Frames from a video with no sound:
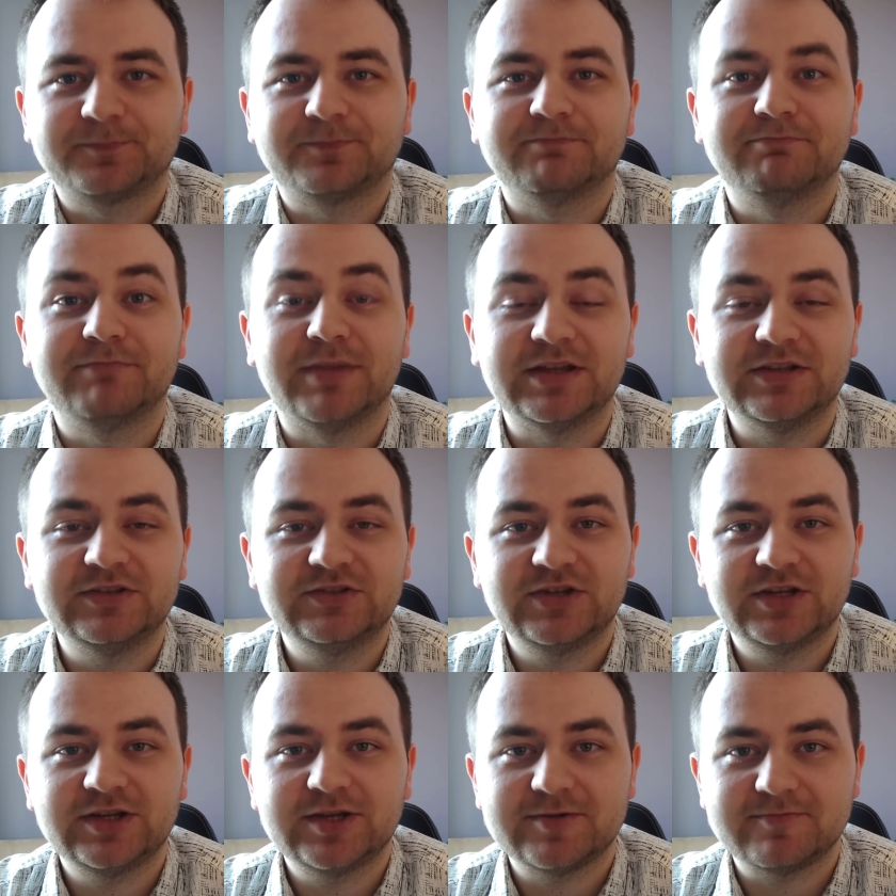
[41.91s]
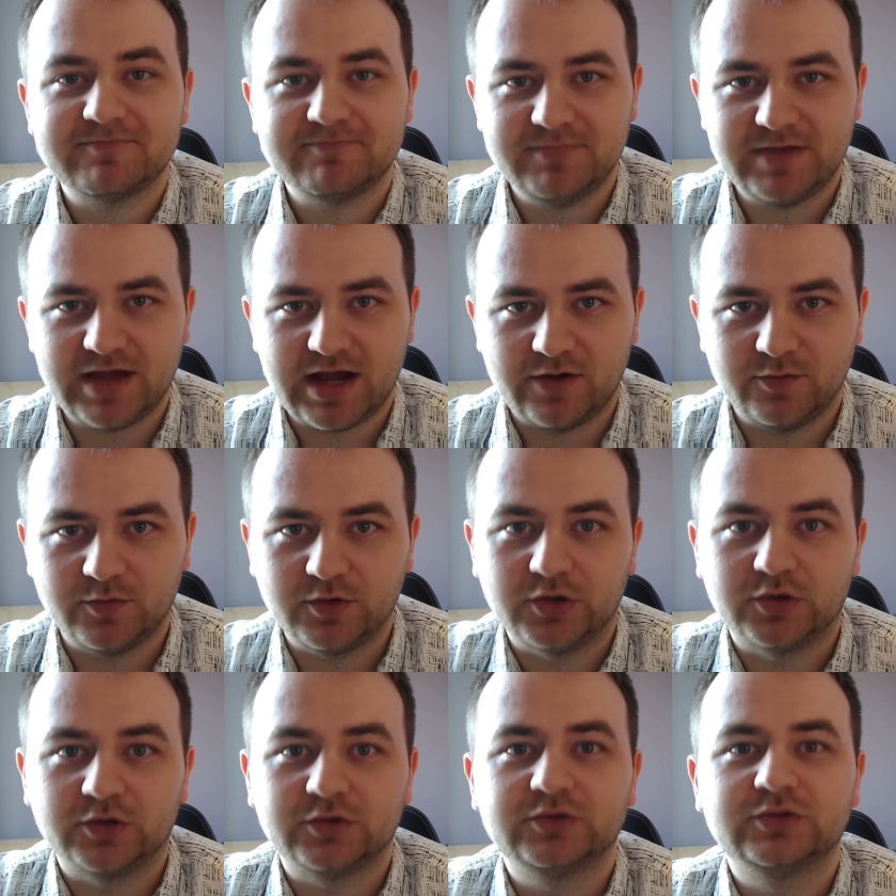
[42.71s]
będzie
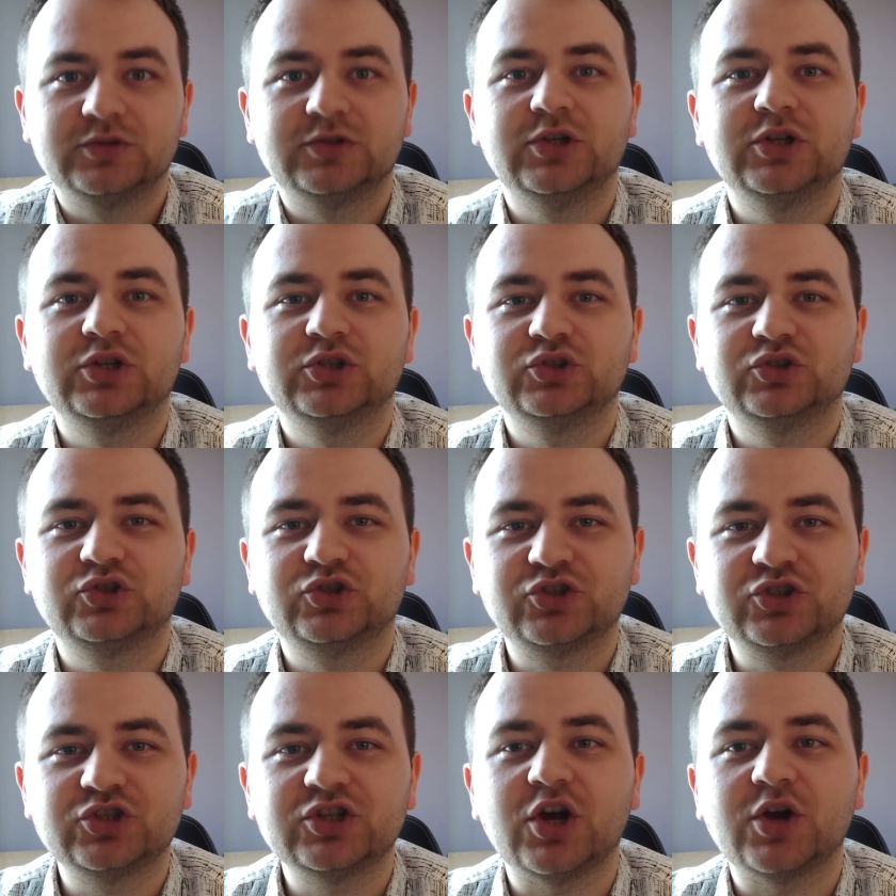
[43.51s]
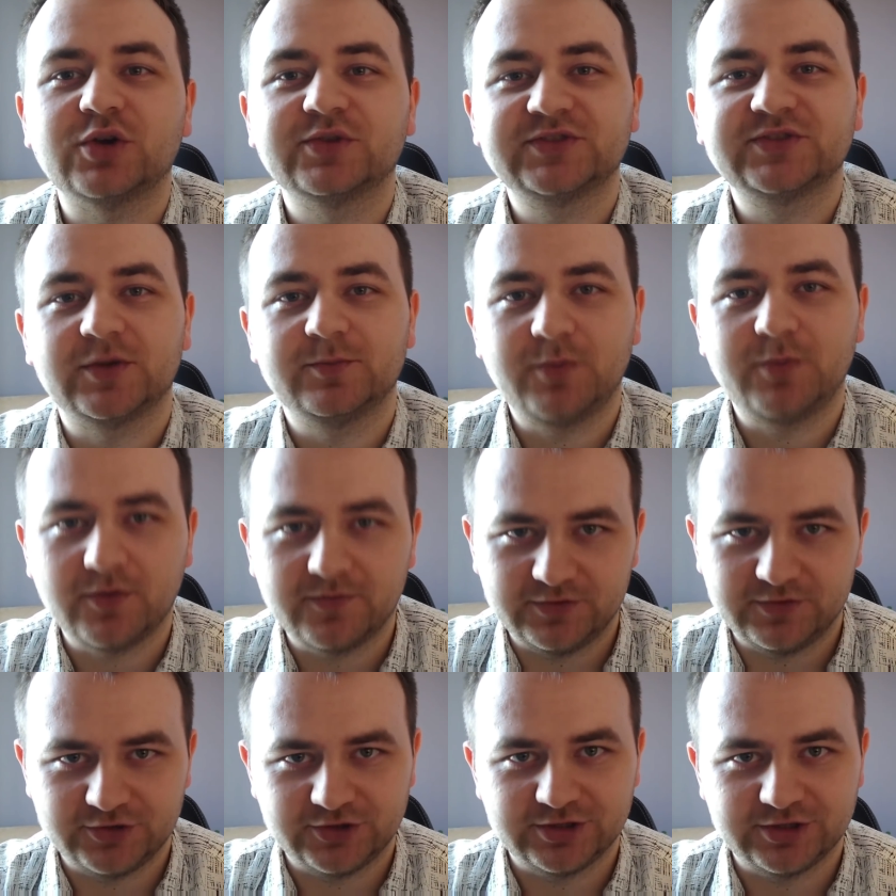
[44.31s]
miało
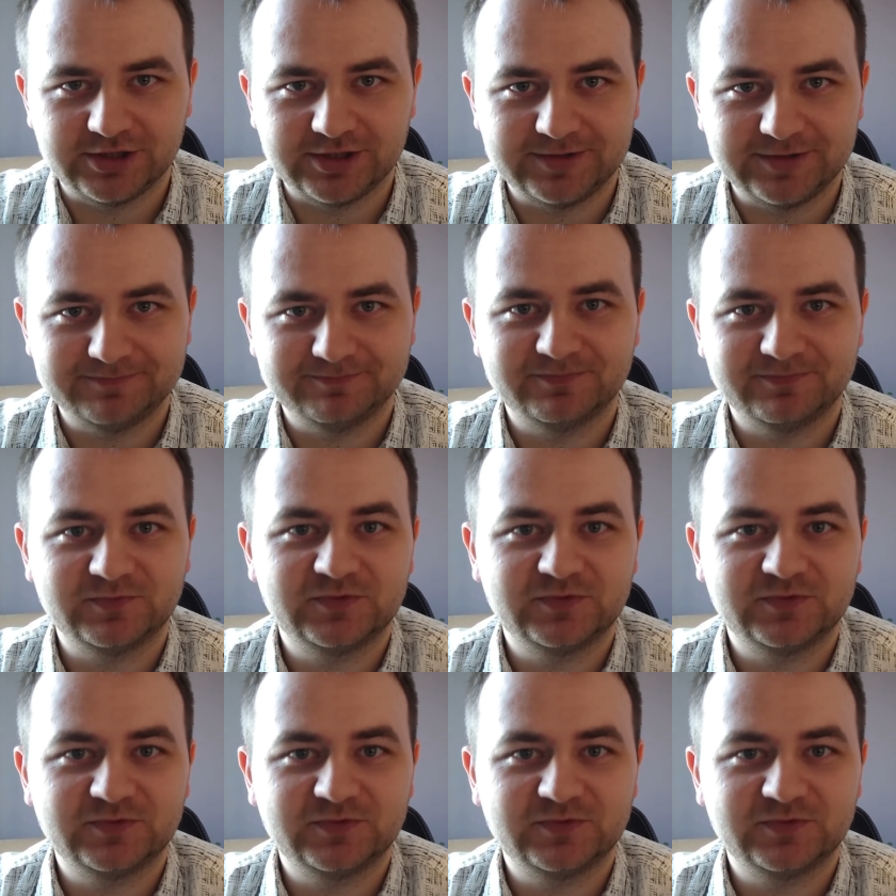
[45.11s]
trzyosobowe jury.